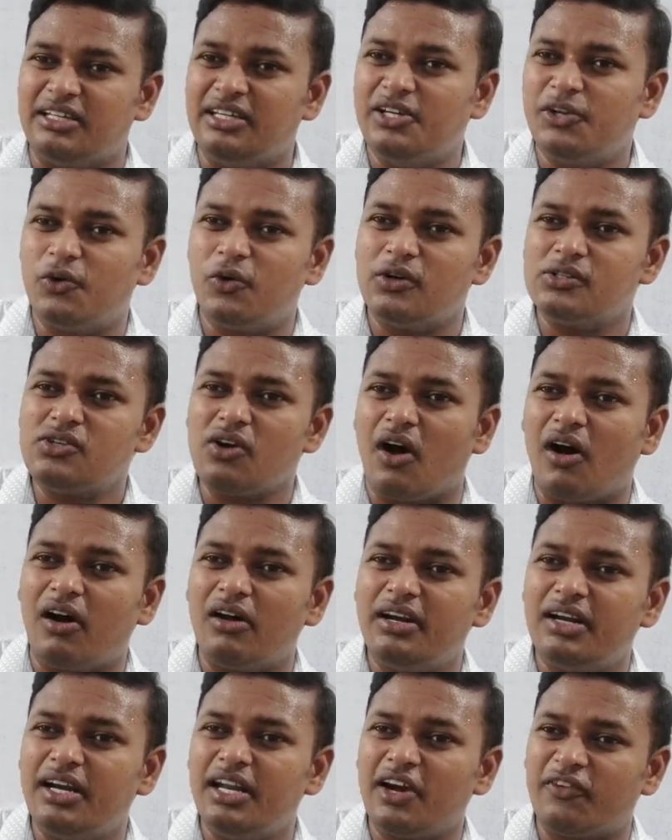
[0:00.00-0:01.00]
ఈరోజు
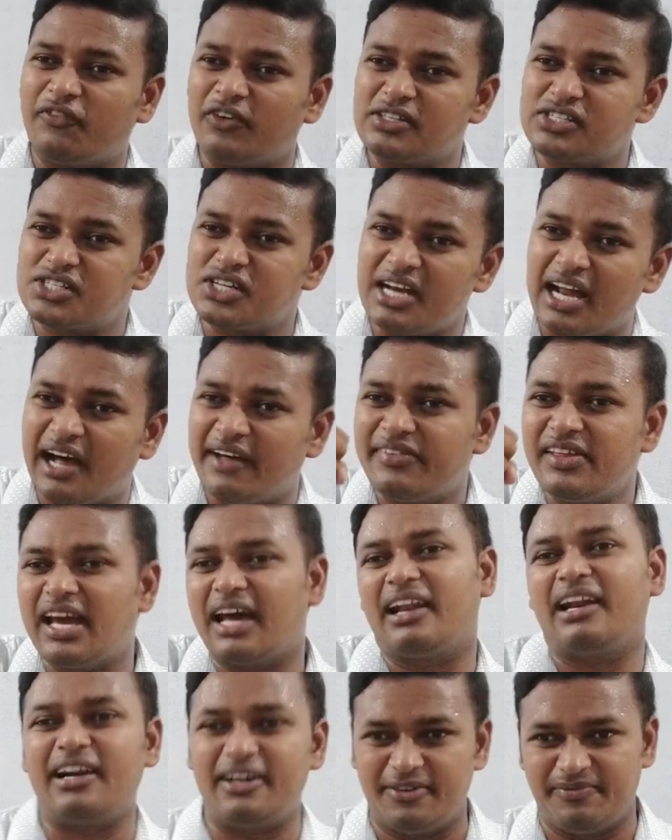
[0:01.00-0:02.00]
ఆల్ ఇండియా ఫస్ట్ నాది
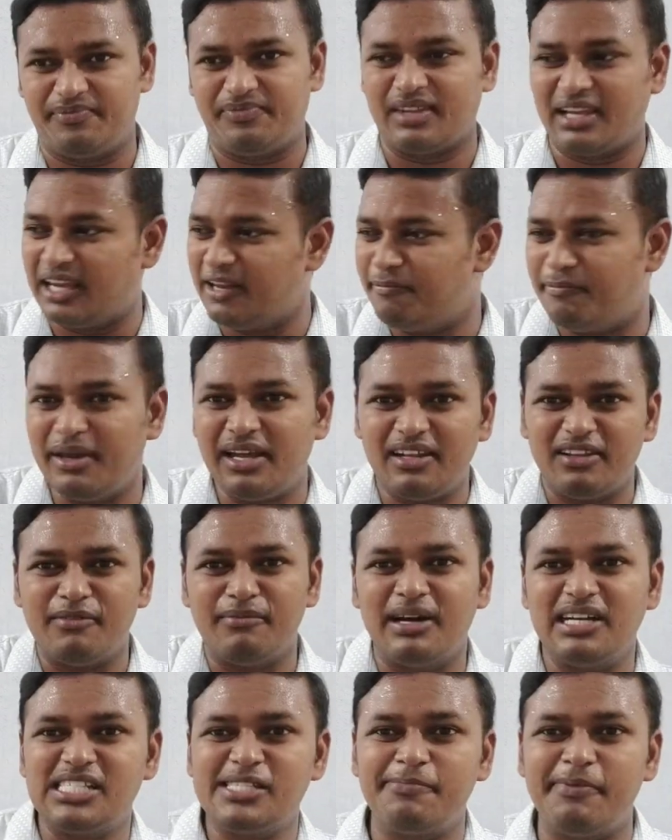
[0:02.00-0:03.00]
అన్నాడు ఆయన పేరు ఏదో
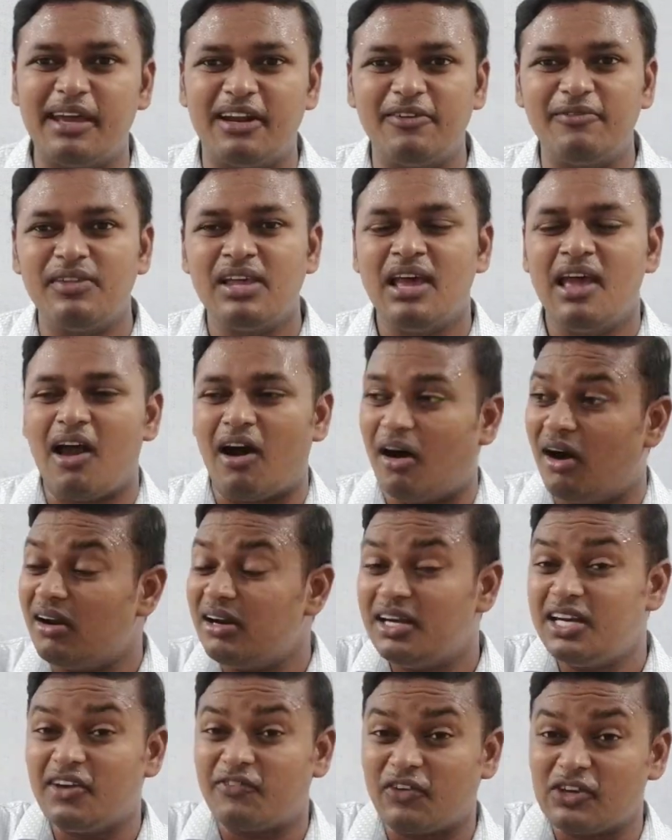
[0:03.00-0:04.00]
మర్చిపోయాను
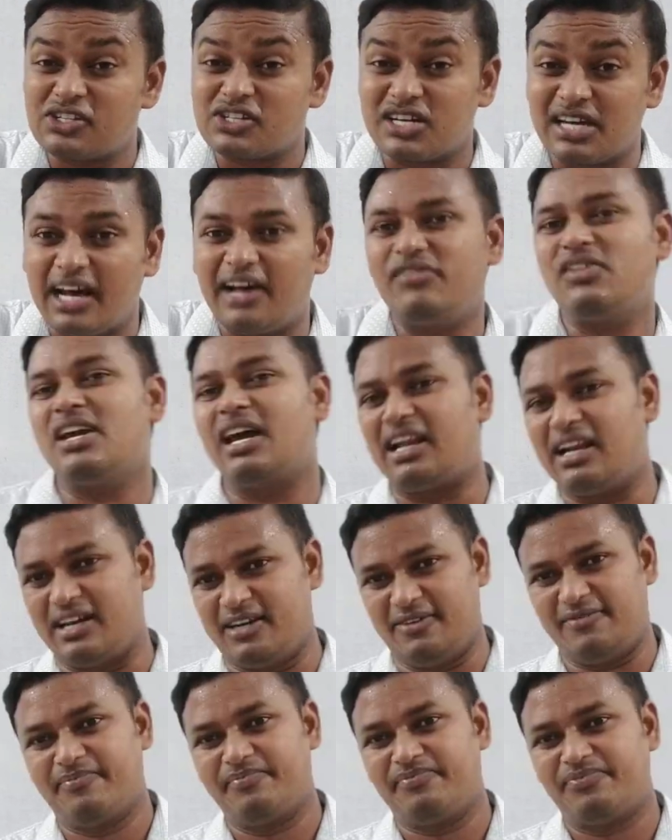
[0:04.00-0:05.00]
ఆల్ ఇండియా ఫస్ట్ నాది
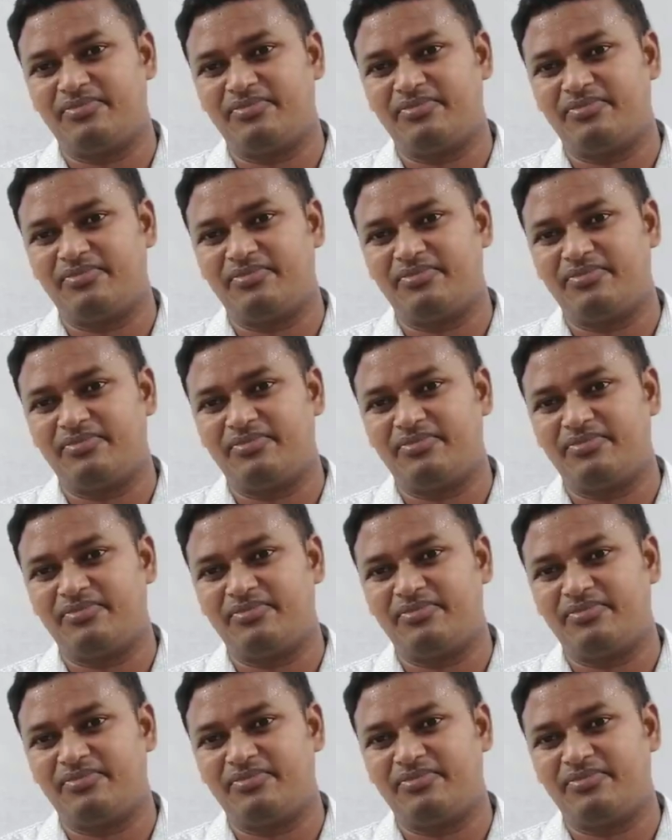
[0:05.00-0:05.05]
అన్నాడు